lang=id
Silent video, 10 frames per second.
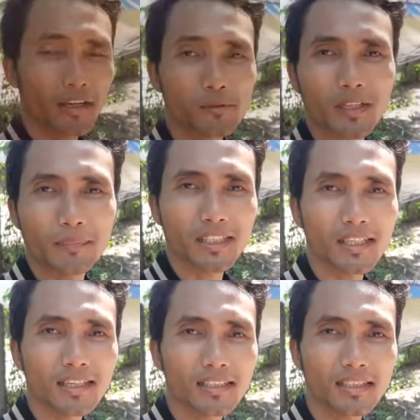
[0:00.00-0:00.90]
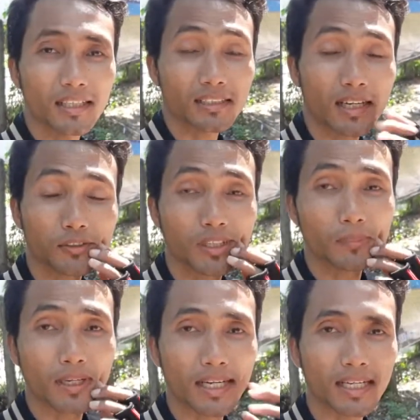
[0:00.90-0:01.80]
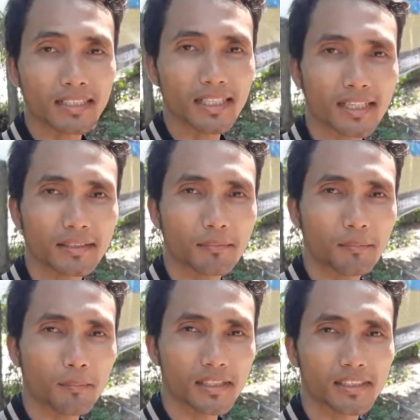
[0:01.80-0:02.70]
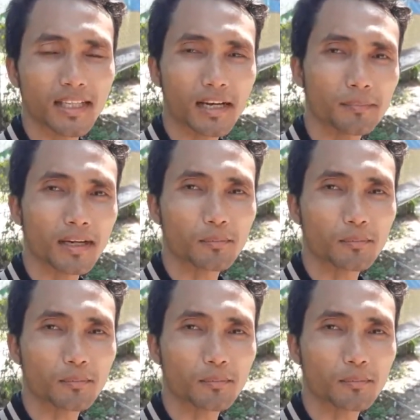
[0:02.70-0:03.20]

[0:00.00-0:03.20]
Sobat TV Channel, kita sekarang sudah berada di dekat Masjid Akbar